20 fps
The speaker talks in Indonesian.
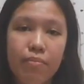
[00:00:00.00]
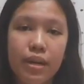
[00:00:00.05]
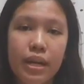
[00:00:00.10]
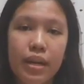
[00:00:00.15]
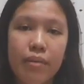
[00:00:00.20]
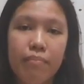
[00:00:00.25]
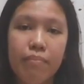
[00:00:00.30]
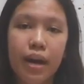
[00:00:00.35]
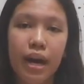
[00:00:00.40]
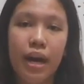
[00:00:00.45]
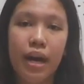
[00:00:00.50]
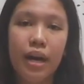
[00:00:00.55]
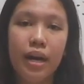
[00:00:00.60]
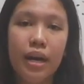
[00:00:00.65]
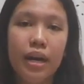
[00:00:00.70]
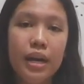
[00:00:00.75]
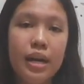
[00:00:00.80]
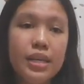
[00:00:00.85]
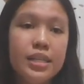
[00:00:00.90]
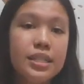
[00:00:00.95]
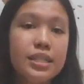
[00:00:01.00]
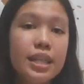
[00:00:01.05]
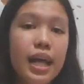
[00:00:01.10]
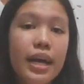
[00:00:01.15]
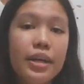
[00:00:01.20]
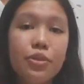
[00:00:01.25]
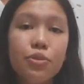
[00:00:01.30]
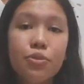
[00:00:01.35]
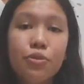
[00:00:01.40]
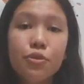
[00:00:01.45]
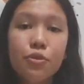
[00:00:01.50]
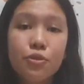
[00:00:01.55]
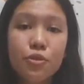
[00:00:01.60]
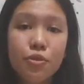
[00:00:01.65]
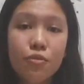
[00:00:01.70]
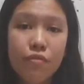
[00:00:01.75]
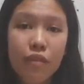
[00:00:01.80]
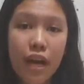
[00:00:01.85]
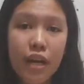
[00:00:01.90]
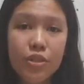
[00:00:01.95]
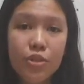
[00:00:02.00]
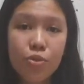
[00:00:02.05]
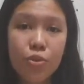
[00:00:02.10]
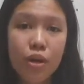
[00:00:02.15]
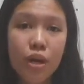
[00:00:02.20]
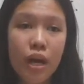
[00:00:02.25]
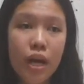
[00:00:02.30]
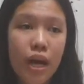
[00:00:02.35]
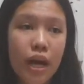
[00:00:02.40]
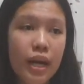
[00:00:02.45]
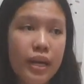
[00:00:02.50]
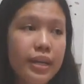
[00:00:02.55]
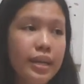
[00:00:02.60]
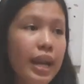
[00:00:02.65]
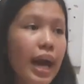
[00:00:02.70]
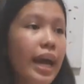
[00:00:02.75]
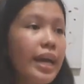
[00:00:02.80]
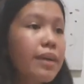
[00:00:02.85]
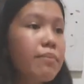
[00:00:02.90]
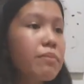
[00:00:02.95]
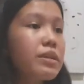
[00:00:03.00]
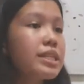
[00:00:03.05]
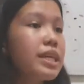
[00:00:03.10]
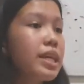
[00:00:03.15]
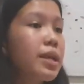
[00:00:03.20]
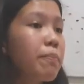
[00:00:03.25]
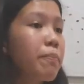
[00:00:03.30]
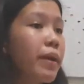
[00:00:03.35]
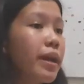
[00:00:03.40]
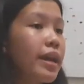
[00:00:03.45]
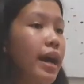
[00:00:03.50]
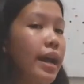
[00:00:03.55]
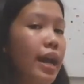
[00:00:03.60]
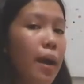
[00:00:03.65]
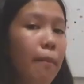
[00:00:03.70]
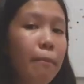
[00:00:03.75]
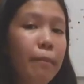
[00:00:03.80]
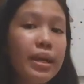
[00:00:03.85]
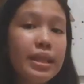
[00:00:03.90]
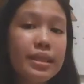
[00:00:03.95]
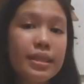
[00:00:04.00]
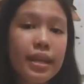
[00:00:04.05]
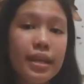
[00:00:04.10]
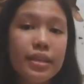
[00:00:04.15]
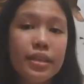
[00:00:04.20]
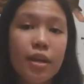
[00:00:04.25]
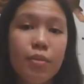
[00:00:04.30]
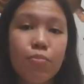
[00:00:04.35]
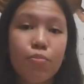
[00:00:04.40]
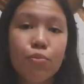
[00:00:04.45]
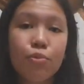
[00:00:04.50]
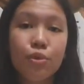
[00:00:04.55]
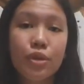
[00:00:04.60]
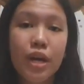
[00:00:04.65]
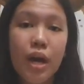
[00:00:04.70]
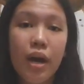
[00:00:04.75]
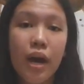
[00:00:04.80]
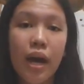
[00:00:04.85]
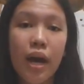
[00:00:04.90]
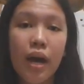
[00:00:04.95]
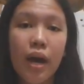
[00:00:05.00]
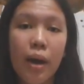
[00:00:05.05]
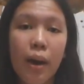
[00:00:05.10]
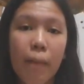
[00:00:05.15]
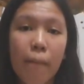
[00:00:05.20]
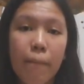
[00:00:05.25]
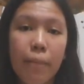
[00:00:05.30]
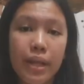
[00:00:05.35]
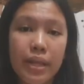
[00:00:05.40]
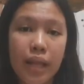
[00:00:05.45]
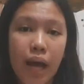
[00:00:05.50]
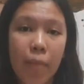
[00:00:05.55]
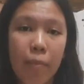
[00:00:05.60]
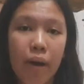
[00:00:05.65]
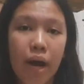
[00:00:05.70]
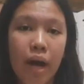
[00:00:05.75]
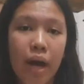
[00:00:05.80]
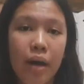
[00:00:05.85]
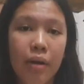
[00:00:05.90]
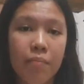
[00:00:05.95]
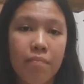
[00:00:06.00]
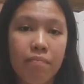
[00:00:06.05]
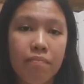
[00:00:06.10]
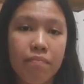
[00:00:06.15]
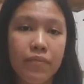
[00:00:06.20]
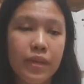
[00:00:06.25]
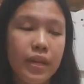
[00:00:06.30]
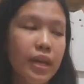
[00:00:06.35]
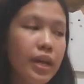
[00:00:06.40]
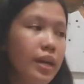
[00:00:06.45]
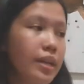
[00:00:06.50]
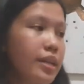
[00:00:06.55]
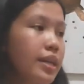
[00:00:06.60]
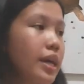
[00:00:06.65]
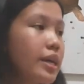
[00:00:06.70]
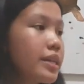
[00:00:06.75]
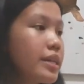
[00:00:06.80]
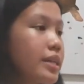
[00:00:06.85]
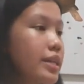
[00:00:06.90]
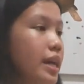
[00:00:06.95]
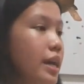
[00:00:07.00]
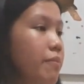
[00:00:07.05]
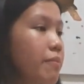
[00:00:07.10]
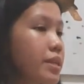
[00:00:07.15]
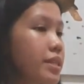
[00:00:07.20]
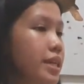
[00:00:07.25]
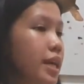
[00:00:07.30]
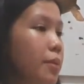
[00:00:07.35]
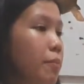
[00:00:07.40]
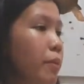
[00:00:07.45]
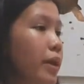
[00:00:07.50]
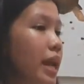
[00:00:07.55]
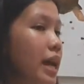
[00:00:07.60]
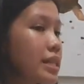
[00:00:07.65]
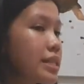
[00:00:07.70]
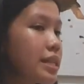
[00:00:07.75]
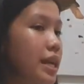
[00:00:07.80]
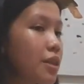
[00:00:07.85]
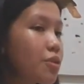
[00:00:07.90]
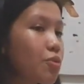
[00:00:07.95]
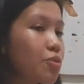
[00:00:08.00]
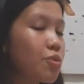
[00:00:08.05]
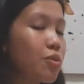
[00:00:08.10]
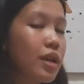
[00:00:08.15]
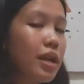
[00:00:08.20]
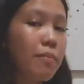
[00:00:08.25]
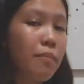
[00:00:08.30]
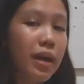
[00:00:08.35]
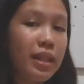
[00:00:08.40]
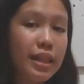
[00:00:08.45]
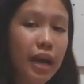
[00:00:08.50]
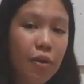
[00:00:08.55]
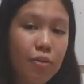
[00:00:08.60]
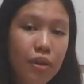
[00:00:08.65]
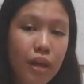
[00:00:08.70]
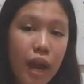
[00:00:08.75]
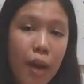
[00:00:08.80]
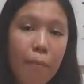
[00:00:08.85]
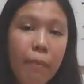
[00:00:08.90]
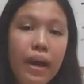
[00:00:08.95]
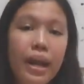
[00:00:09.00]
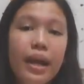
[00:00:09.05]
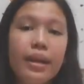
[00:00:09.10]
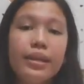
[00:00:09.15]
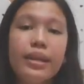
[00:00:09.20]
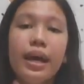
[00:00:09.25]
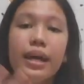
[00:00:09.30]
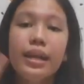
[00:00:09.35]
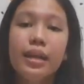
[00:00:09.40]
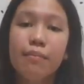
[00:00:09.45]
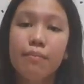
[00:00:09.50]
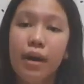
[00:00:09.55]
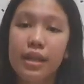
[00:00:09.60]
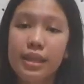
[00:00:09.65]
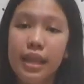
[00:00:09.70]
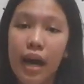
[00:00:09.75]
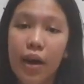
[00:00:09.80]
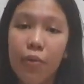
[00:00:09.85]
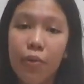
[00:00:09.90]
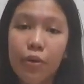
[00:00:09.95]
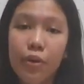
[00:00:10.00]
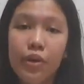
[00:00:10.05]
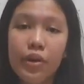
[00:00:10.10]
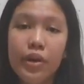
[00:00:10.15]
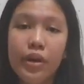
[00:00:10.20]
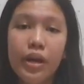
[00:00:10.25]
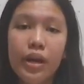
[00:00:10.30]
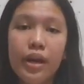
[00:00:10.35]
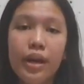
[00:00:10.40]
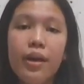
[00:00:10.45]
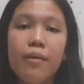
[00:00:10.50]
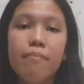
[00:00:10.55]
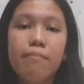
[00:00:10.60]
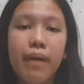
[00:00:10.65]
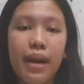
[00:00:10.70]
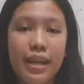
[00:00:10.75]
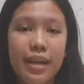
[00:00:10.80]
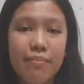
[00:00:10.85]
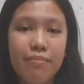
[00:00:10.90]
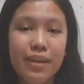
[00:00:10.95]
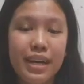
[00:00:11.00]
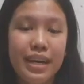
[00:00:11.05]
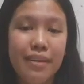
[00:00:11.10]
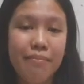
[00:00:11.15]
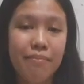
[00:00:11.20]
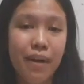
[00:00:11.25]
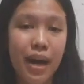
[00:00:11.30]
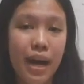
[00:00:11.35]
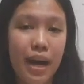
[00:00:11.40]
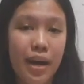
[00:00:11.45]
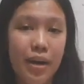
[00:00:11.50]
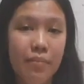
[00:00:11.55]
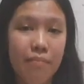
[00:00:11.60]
berlimpah. Setelah itu Yusuf langsung naik menjadi perdana menteri termuda pertama. Dan dia menjadi penasihat untuk lima tahun kelaparan dan lima tahun panen berlimpah.